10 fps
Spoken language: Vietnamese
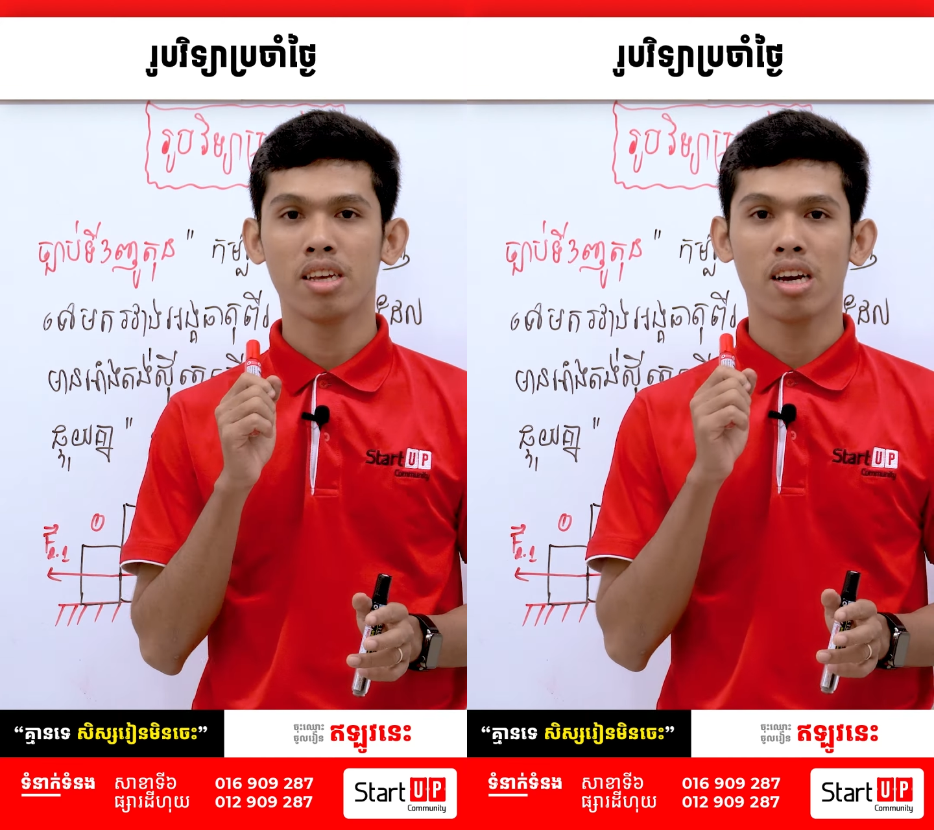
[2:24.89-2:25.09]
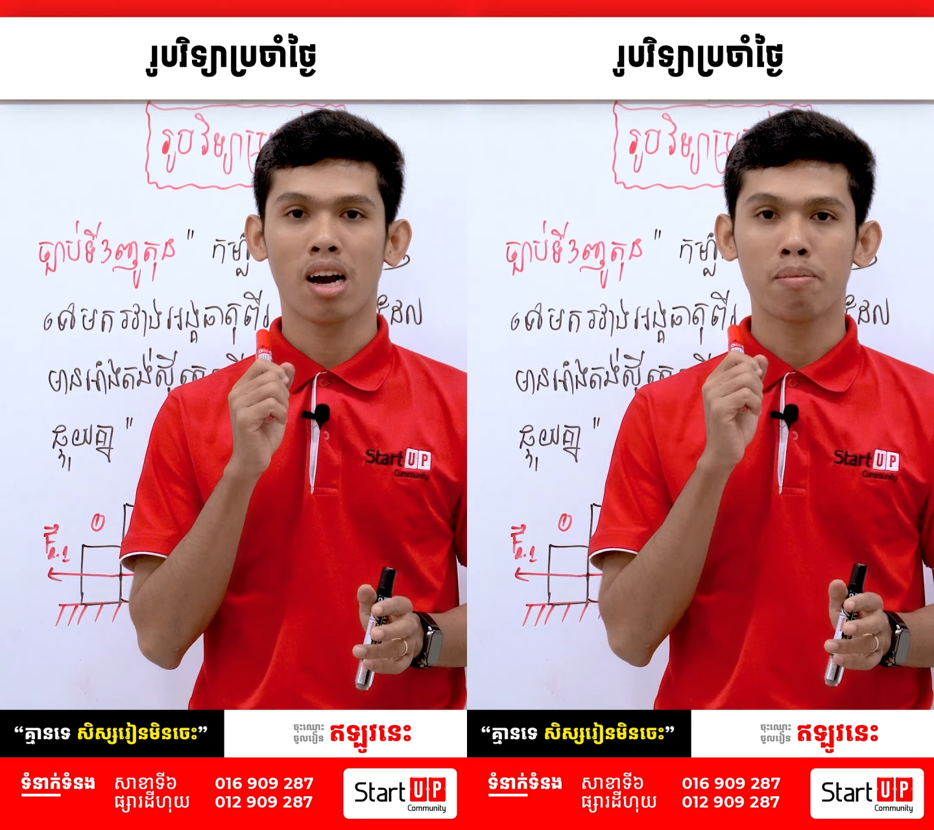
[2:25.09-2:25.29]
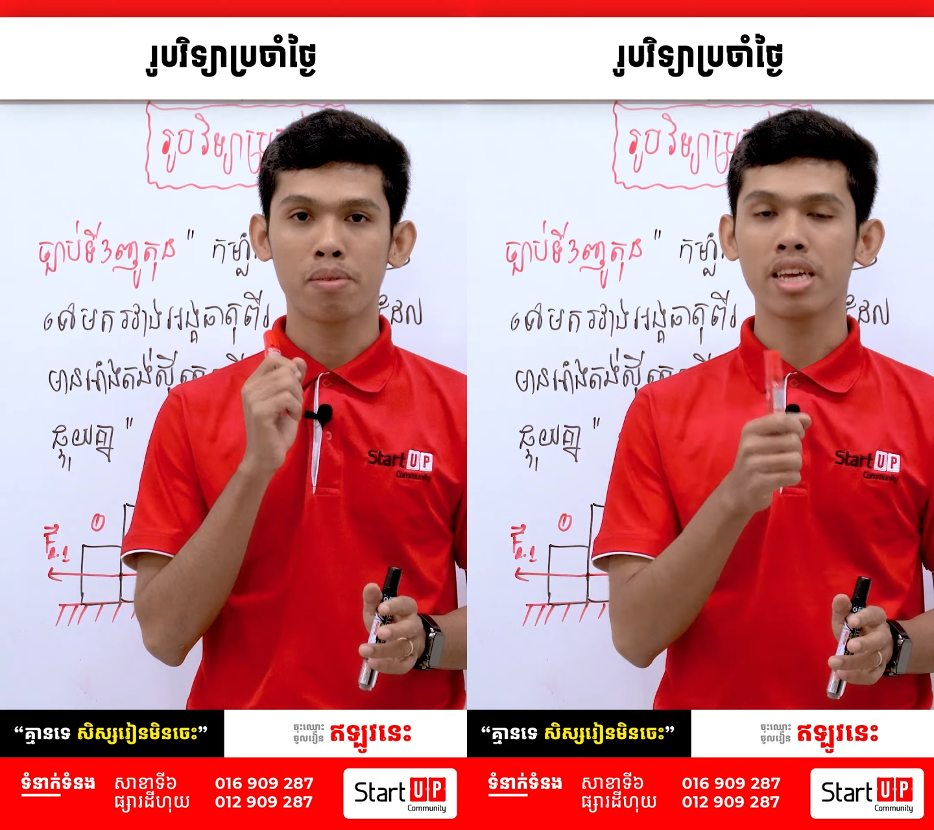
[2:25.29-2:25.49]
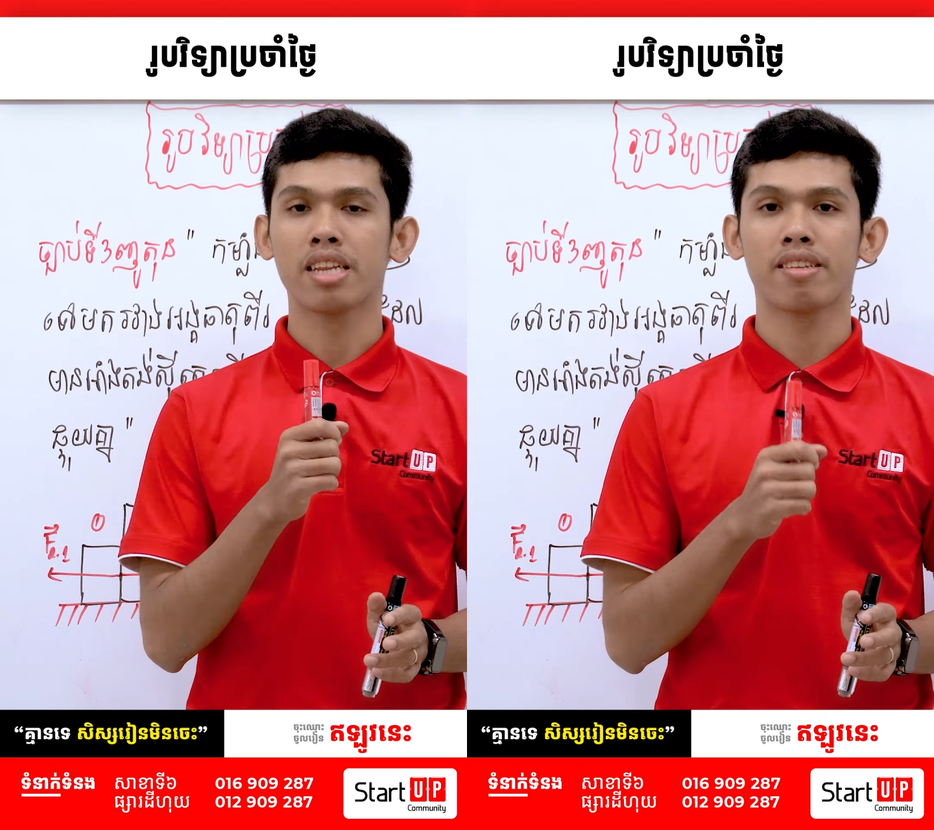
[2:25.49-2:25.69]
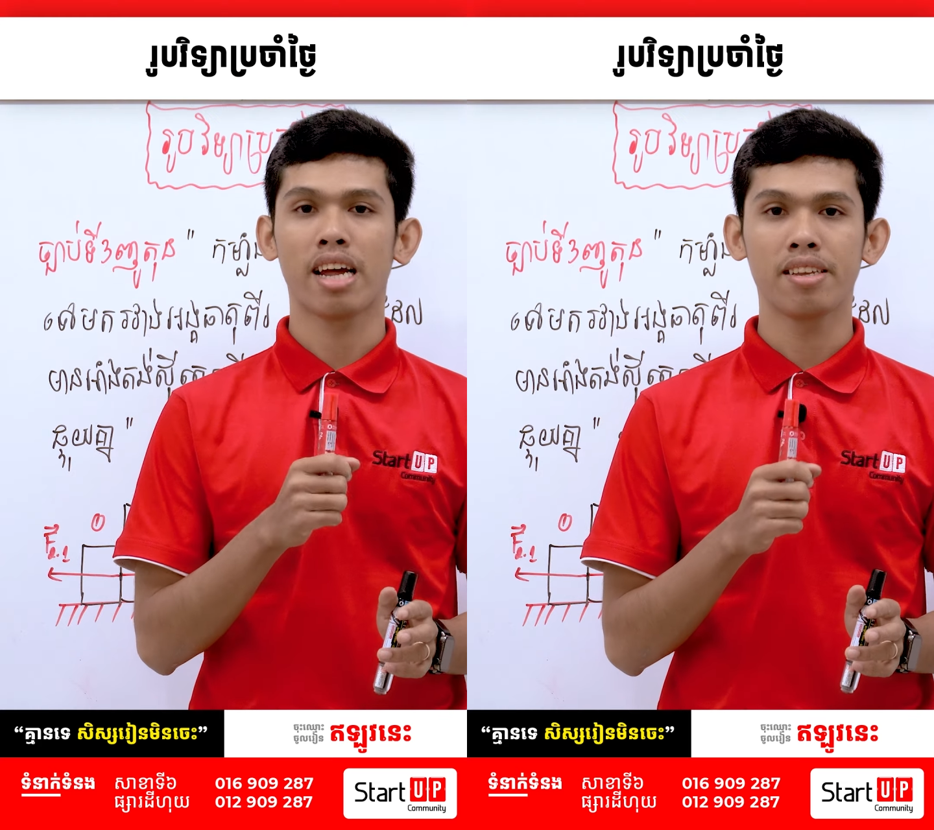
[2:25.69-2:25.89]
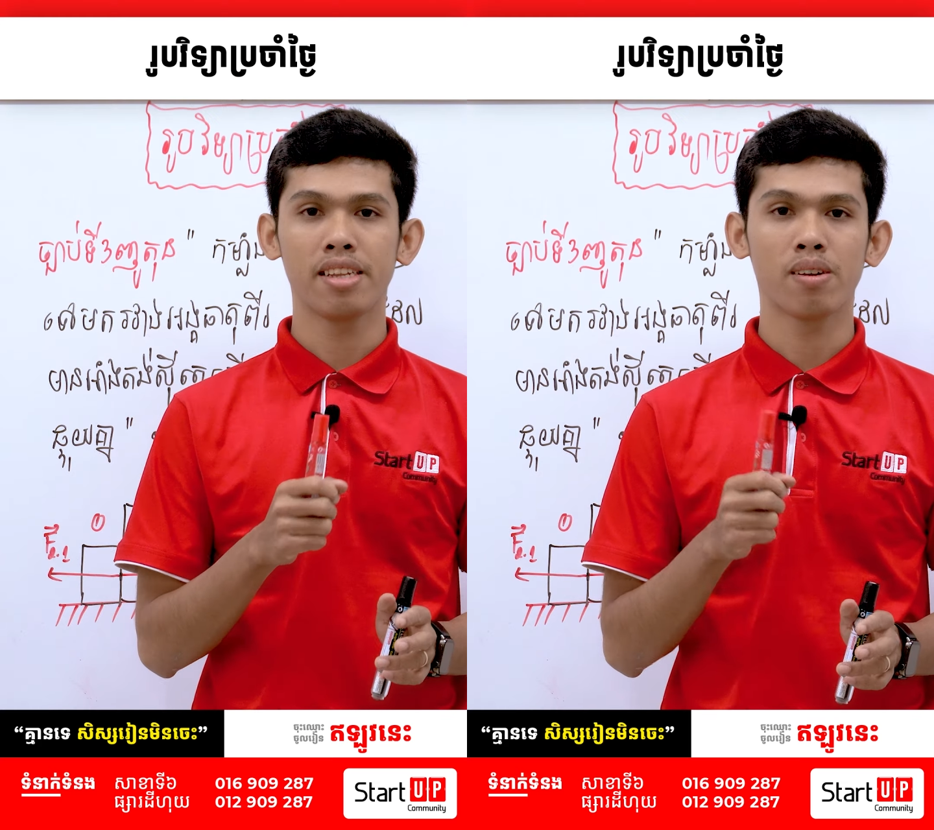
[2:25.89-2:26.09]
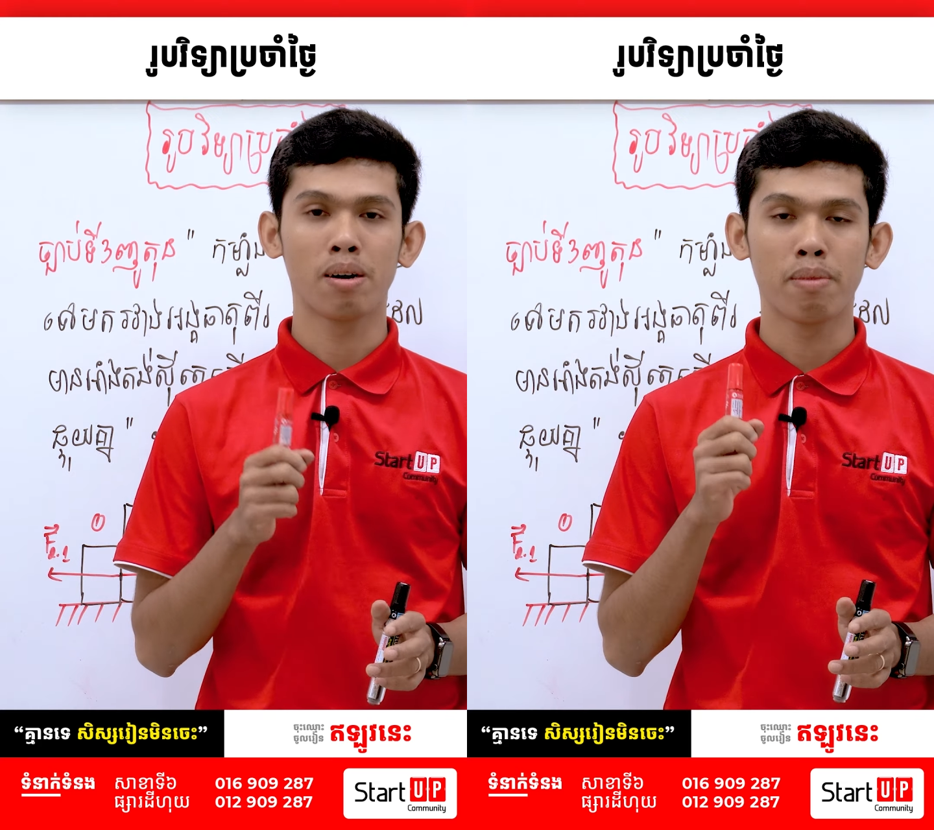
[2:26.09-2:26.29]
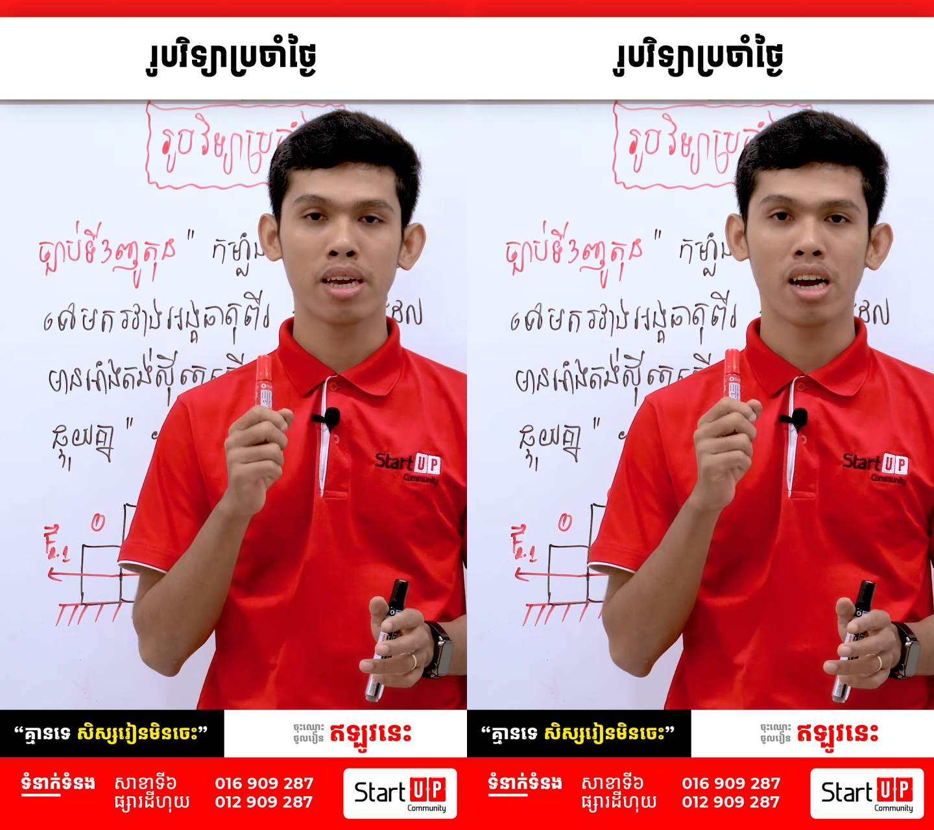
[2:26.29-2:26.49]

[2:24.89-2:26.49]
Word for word: không riêng sai tiêu đồng bay